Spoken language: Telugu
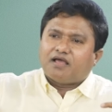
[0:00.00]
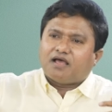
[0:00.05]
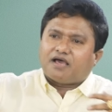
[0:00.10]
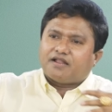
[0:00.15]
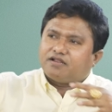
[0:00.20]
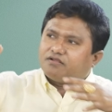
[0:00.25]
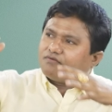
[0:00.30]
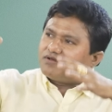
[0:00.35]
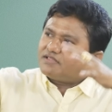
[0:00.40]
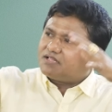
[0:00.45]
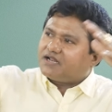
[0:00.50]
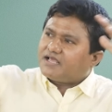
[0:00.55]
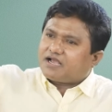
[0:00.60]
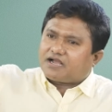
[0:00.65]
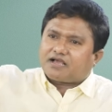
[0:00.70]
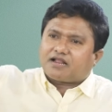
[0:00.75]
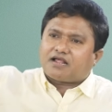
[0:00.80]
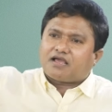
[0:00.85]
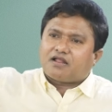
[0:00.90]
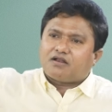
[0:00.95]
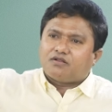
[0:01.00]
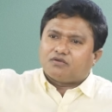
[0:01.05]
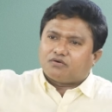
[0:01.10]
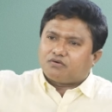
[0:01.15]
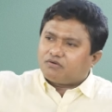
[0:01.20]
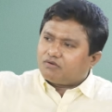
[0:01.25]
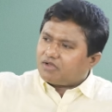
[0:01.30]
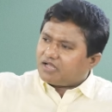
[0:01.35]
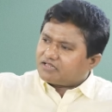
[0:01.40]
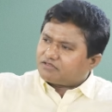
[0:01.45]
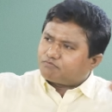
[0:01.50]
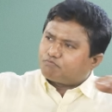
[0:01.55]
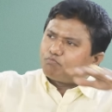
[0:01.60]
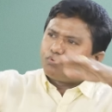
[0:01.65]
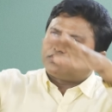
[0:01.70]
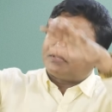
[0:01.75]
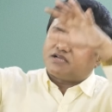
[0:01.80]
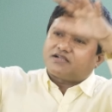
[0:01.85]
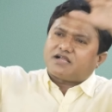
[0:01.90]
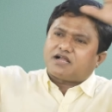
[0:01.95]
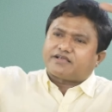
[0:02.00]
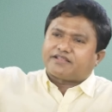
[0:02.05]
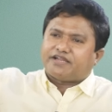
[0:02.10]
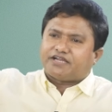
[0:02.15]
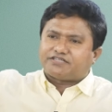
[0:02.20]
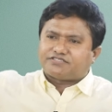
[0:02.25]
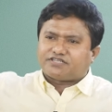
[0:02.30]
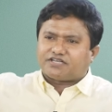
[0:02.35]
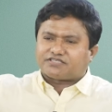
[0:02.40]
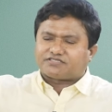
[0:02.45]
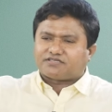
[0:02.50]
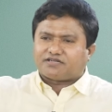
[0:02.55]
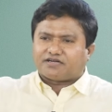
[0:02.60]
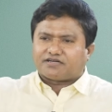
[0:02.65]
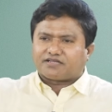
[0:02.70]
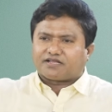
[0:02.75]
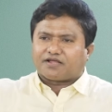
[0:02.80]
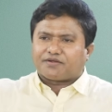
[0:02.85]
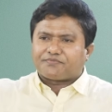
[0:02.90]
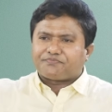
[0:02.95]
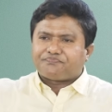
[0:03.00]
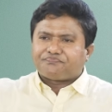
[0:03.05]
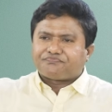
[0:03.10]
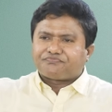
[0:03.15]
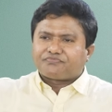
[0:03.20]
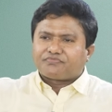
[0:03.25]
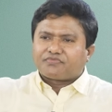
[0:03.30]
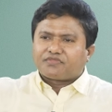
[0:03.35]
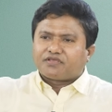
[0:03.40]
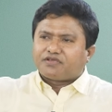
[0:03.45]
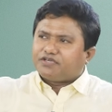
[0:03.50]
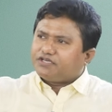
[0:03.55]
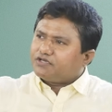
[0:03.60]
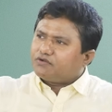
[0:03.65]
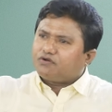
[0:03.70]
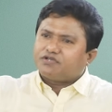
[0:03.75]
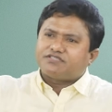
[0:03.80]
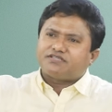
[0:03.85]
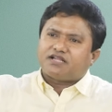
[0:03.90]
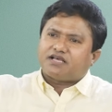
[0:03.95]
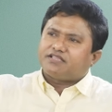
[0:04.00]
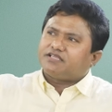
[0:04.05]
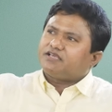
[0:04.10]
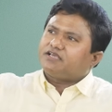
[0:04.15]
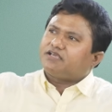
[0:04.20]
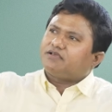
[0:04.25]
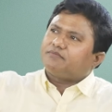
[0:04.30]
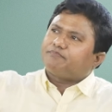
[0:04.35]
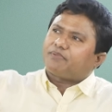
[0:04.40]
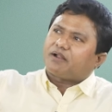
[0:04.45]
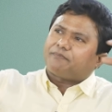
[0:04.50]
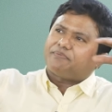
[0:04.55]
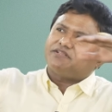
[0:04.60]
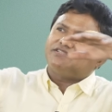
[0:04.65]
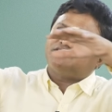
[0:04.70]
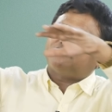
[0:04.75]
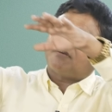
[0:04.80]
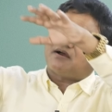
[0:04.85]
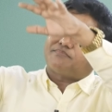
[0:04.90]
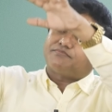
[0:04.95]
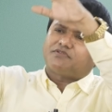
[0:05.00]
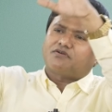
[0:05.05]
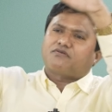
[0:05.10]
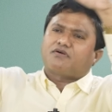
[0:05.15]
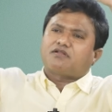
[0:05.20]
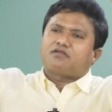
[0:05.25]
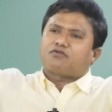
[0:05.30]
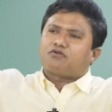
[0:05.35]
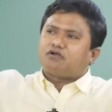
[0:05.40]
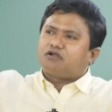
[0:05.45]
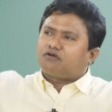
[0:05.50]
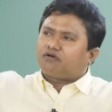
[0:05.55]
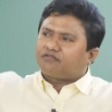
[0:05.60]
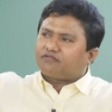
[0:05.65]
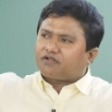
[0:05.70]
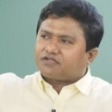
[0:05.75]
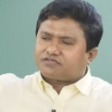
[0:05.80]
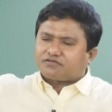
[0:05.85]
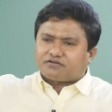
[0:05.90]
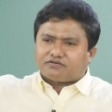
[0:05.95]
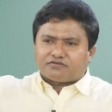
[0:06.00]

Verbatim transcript: అన్ని వందల ఎకరాల్లో అద్భుతంగా క్రియేట్ చేస్తున్నట్టుగా hmm. ఈ రోజున అది ప్రపంచవ్యాప్తంగా ఉన్న రెండు వందల